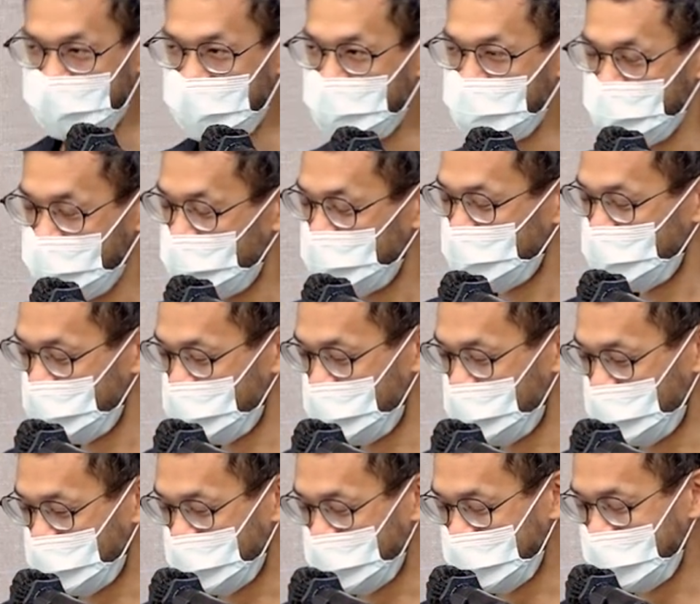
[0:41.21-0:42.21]
但我有做
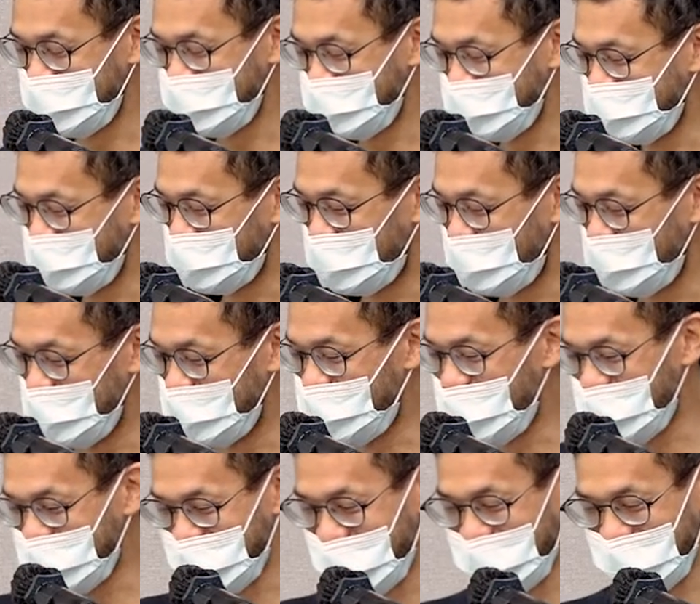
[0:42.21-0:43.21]
过这个 COVID
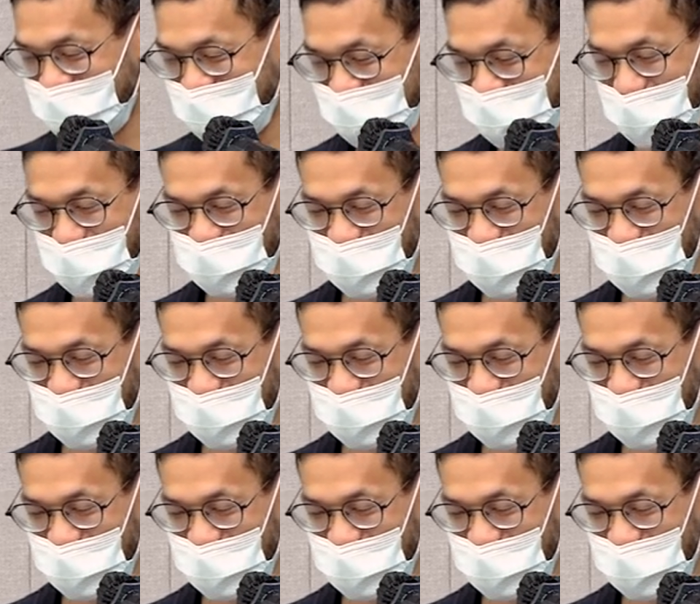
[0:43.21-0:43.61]
快筛跟流感